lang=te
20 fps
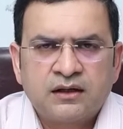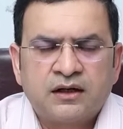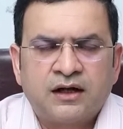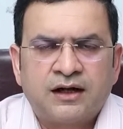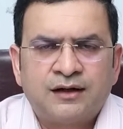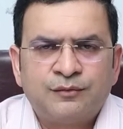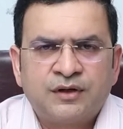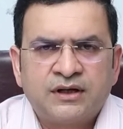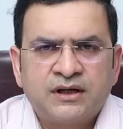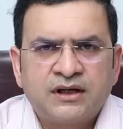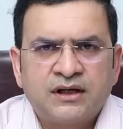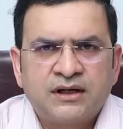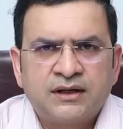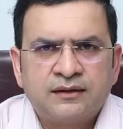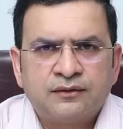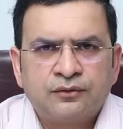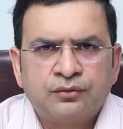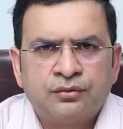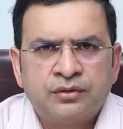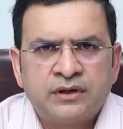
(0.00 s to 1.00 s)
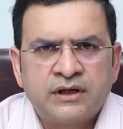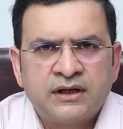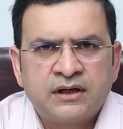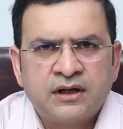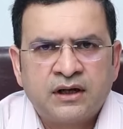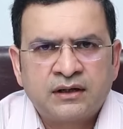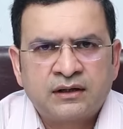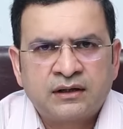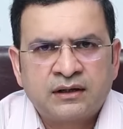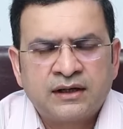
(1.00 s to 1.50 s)
కామన్గా గుండె
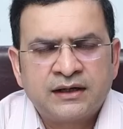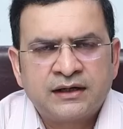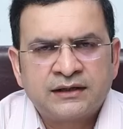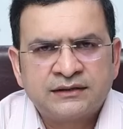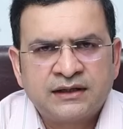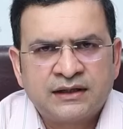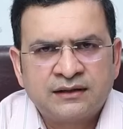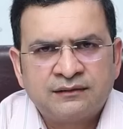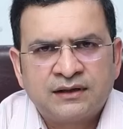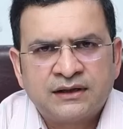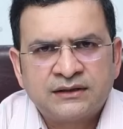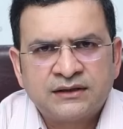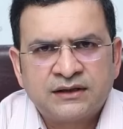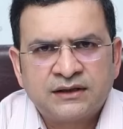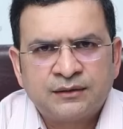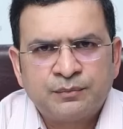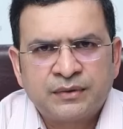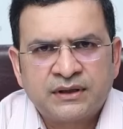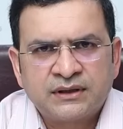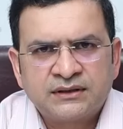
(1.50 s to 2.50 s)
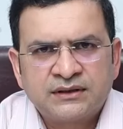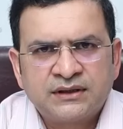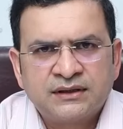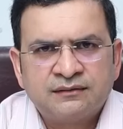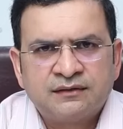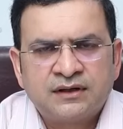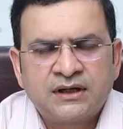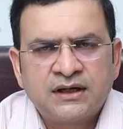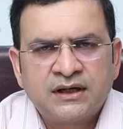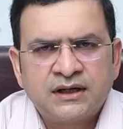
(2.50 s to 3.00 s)
డాక్టర్ అయిన తర్వాత ప్రతి
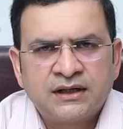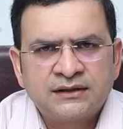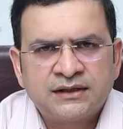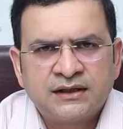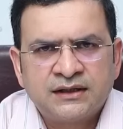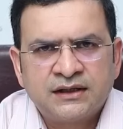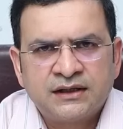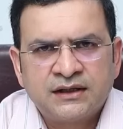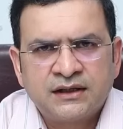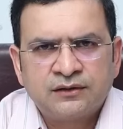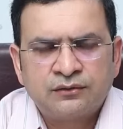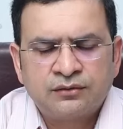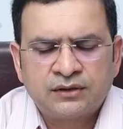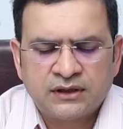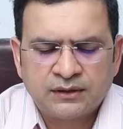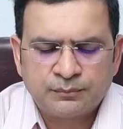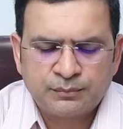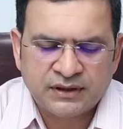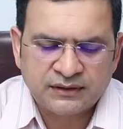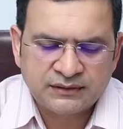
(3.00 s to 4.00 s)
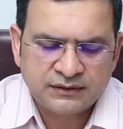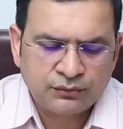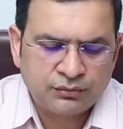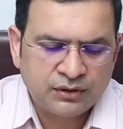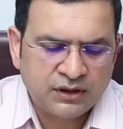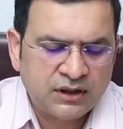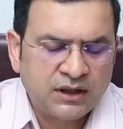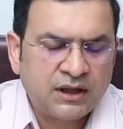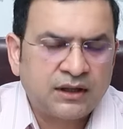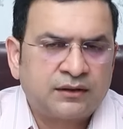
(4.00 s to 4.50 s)
వాళ్ళ దగ్గర కూడా ప్రతి
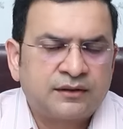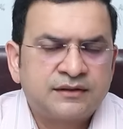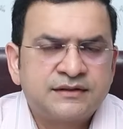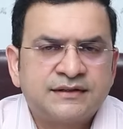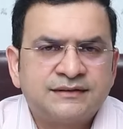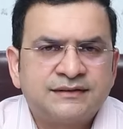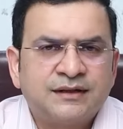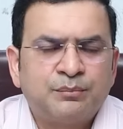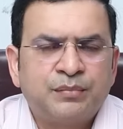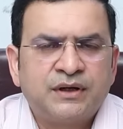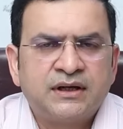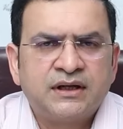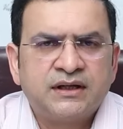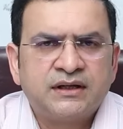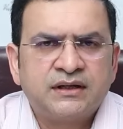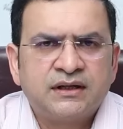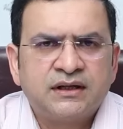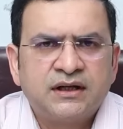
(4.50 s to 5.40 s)
గుండె డాక్టర్ చేసే పని